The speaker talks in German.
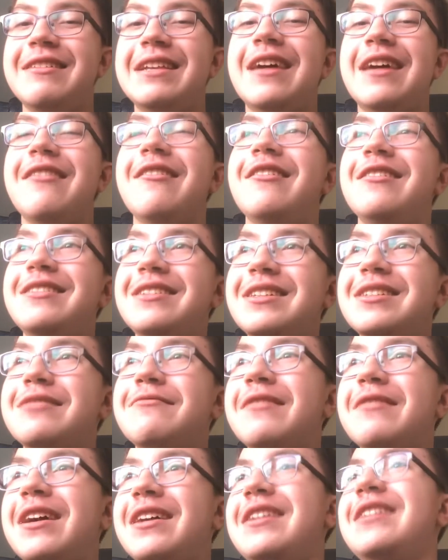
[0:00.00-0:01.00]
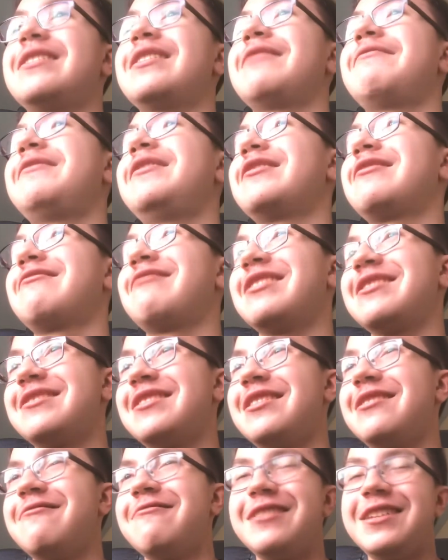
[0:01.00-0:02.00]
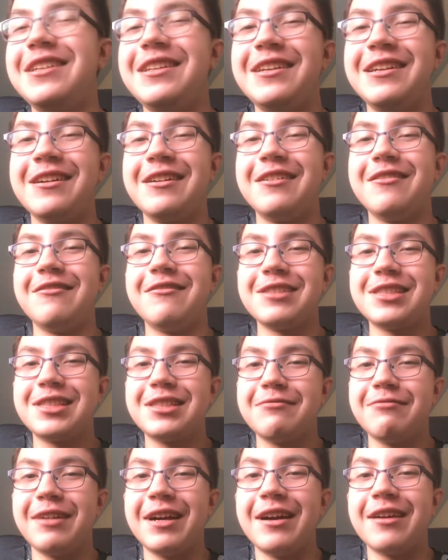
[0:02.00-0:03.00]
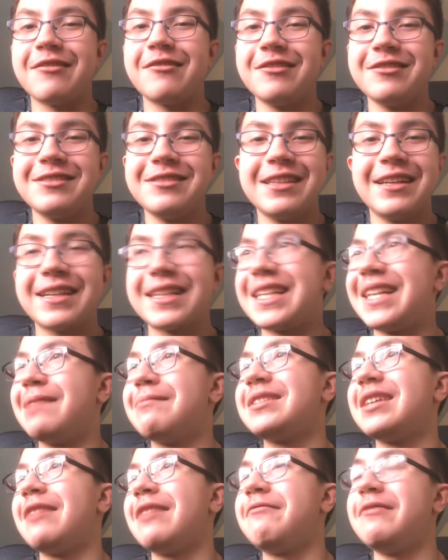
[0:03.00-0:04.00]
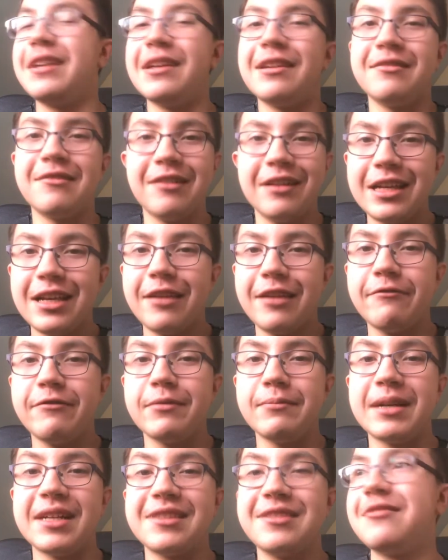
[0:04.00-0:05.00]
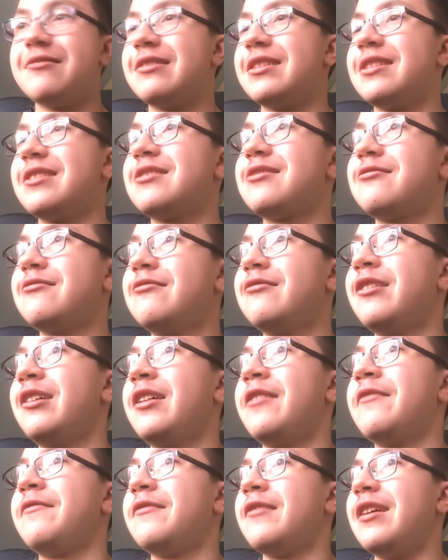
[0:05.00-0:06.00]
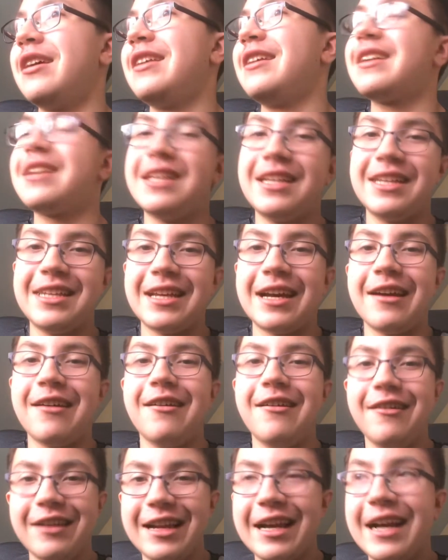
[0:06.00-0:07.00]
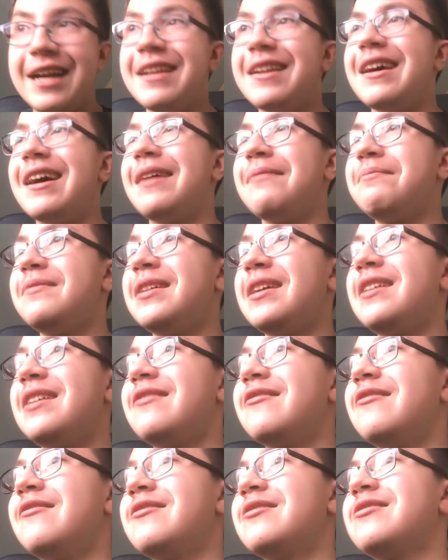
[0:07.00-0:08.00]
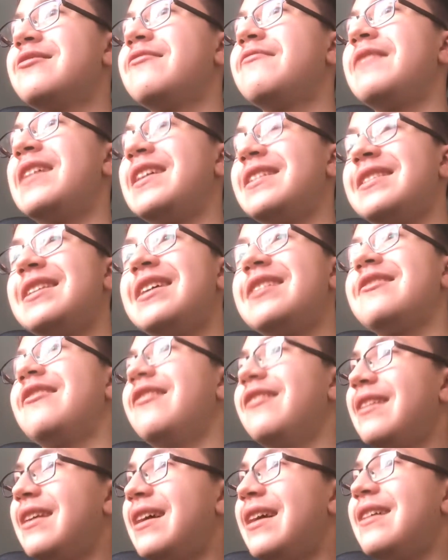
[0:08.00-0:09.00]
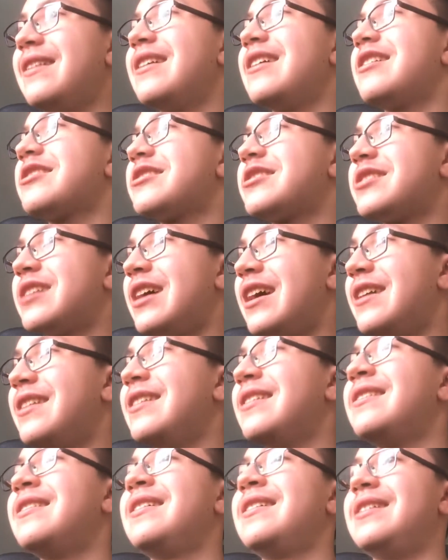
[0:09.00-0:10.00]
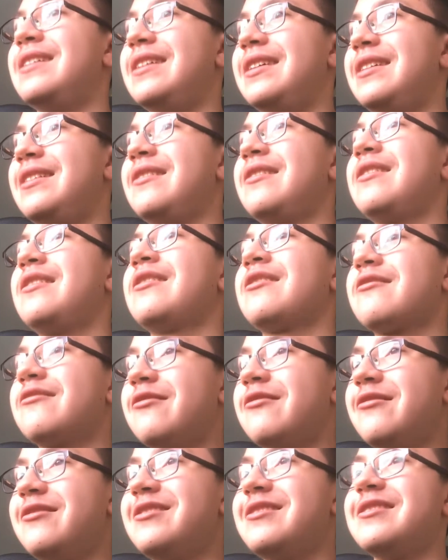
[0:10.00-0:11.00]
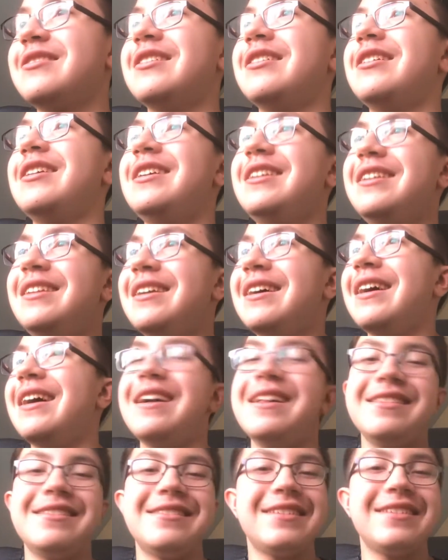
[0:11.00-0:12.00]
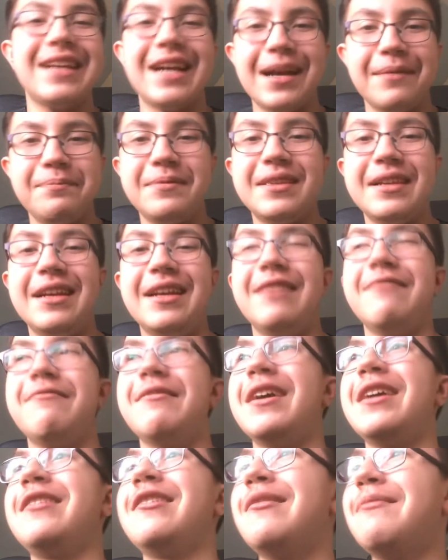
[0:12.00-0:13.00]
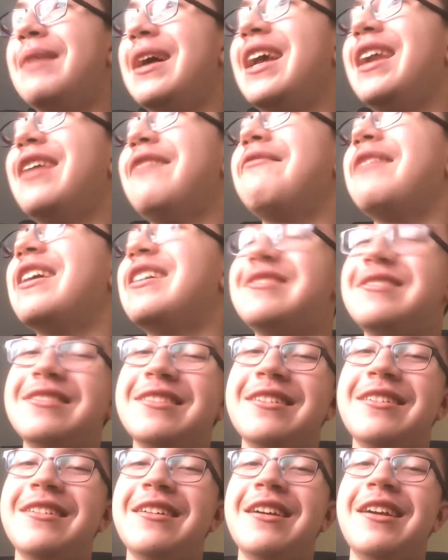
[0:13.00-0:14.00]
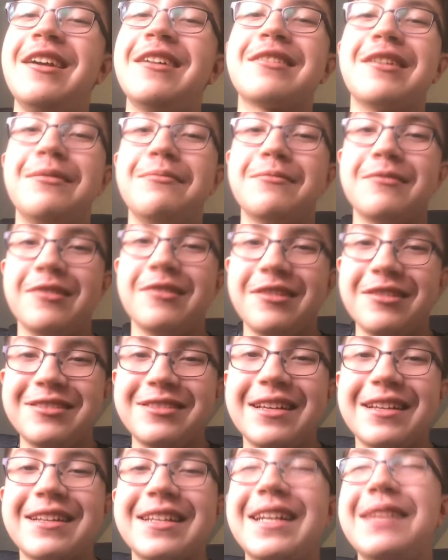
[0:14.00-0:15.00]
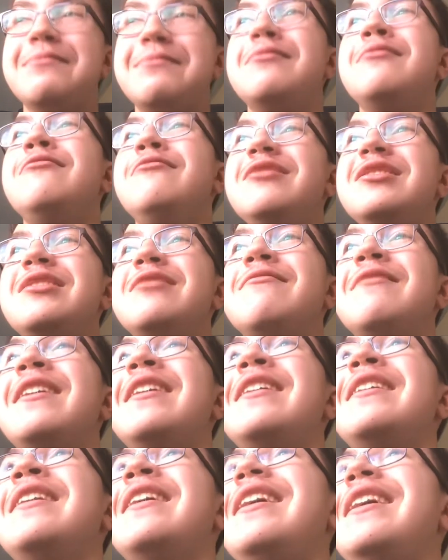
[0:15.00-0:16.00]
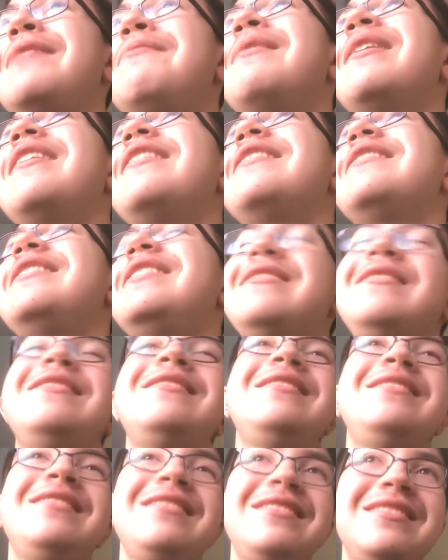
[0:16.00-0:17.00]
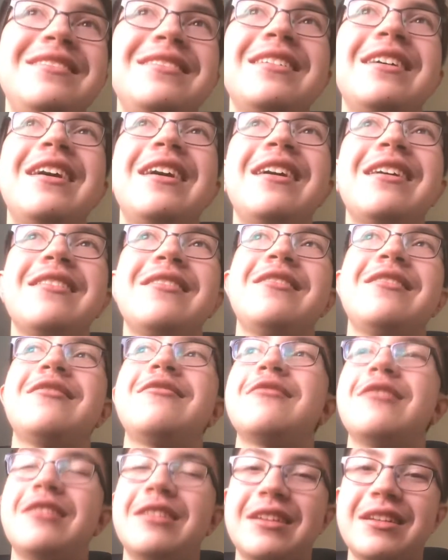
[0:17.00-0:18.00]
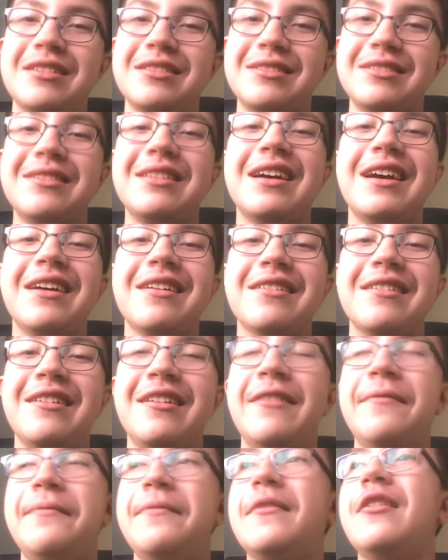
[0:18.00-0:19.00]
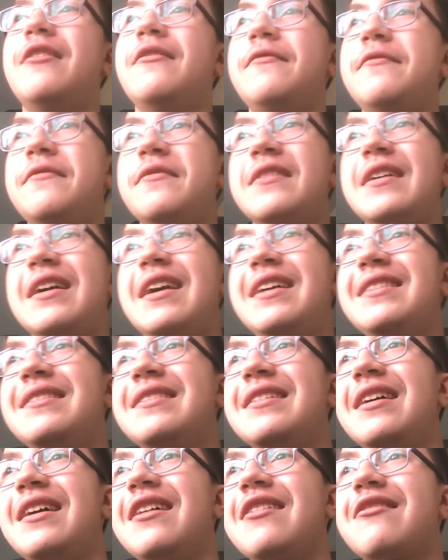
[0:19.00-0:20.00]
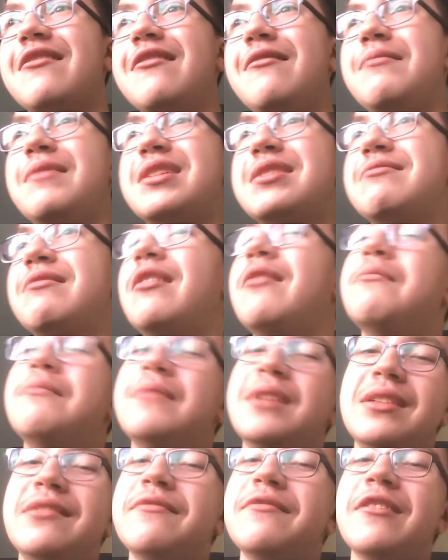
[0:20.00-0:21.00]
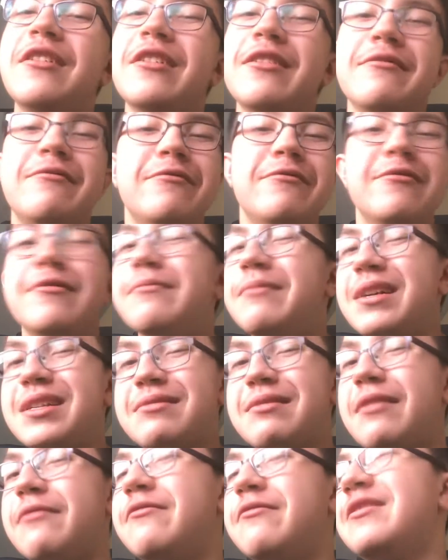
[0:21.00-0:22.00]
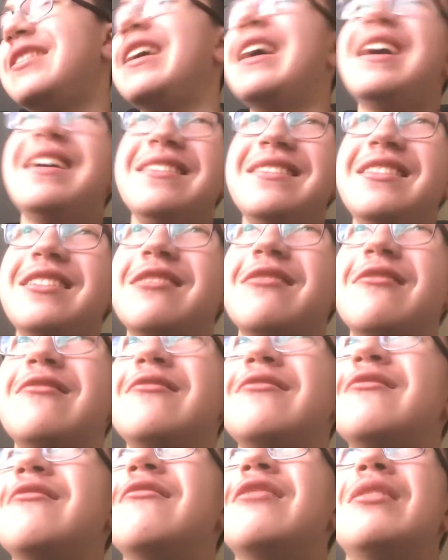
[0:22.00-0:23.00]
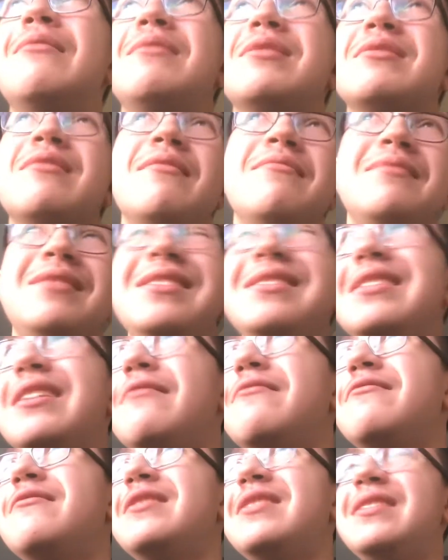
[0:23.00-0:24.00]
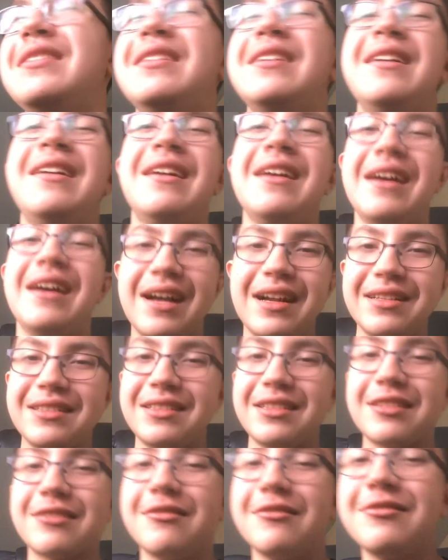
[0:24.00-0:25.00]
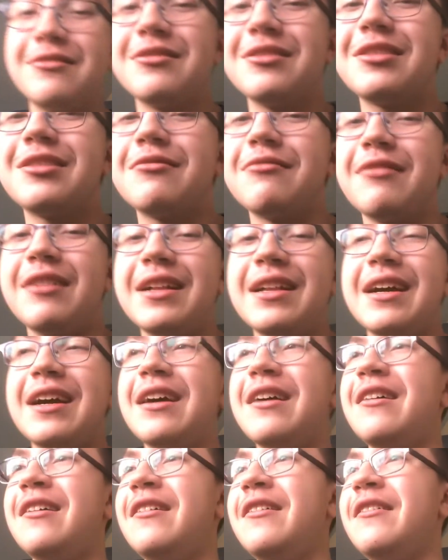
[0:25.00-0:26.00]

Ja, heute ist Freitag, der 24. Juli und zwar Roster Games hat wieder neue Informationen zu neue Gitter Online Update und zu Wedded Online erscheinen in kurze Inhaltsupdate, weil normalerweise kommen kommt Rostock News Feier immer jeden Dienstag, Donnerstag und Freitag und manchmal am Mittwoch, für, manchmal für die Antikunde oder manchmal am Dienstag für die Antikundesträger.